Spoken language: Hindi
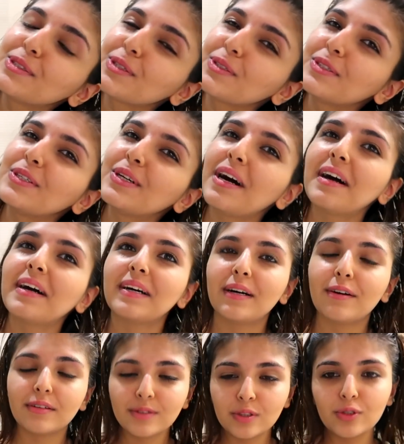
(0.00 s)
सो so,
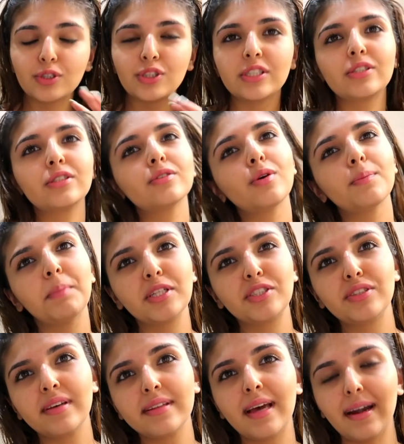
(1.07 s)
uh, जो चीज़
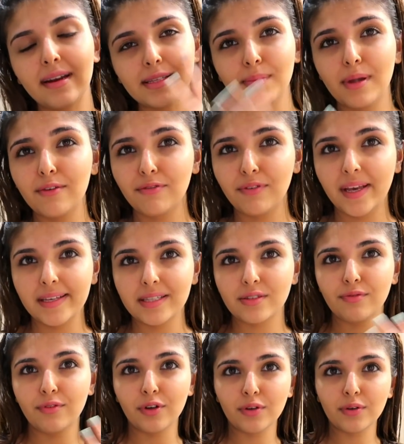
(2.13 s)
बची है दैट इज़ माई
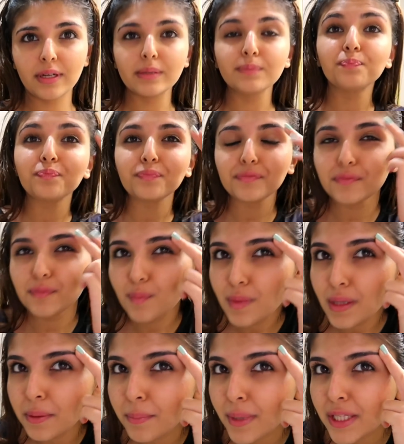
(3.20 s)
फेस फॉर टूडे
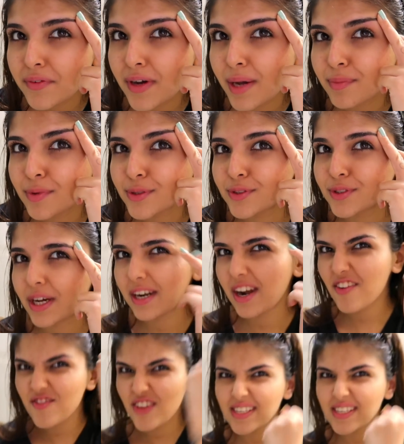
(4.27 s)
मैं दबाई वॉज डन